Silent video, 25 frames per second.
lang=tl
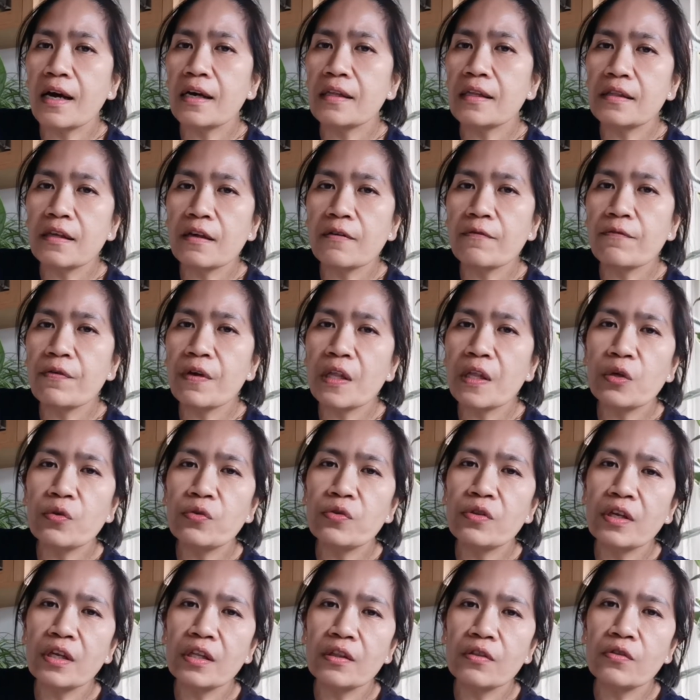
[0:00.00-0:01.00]
ating
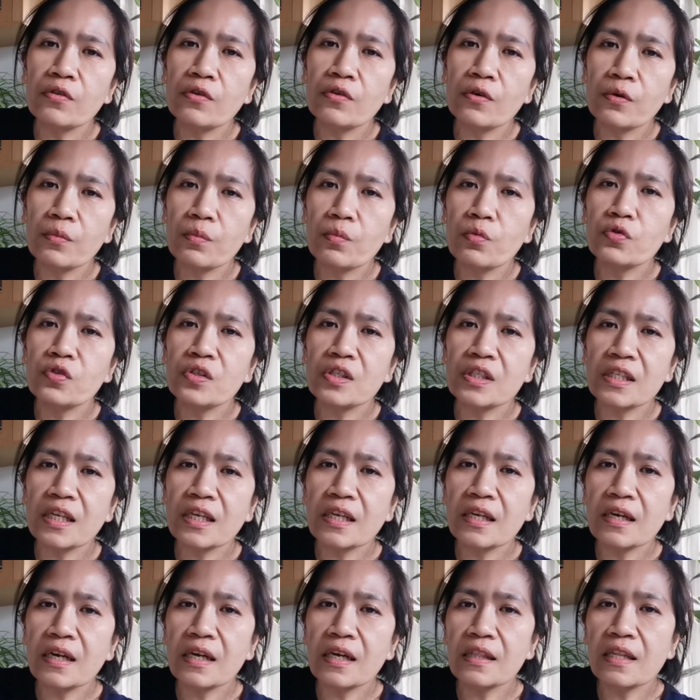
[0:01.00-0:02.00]
philodendron
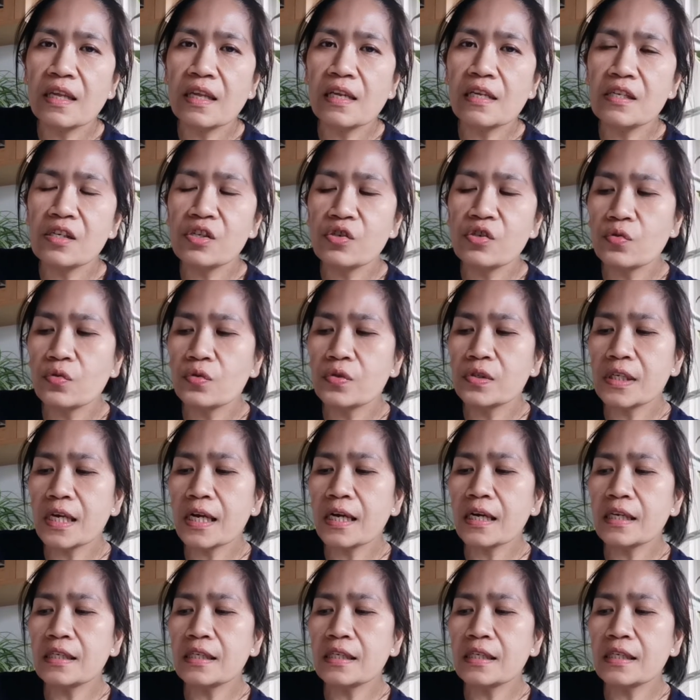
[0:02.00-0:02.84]
monstera deliciosa